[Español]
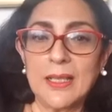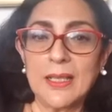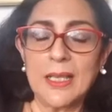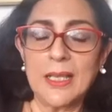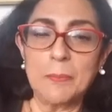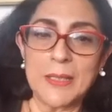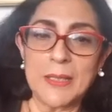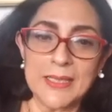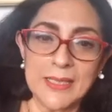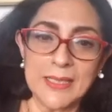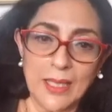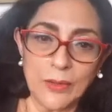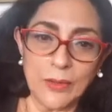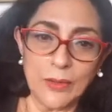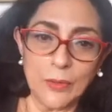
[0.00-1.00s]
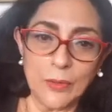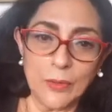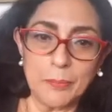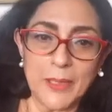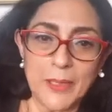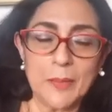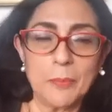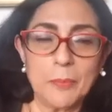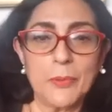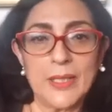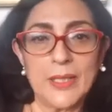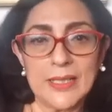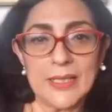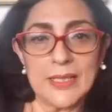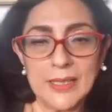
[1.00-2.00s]
el pasado para poder
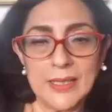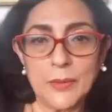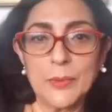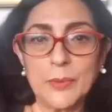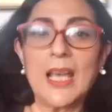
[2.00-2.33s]
hacer una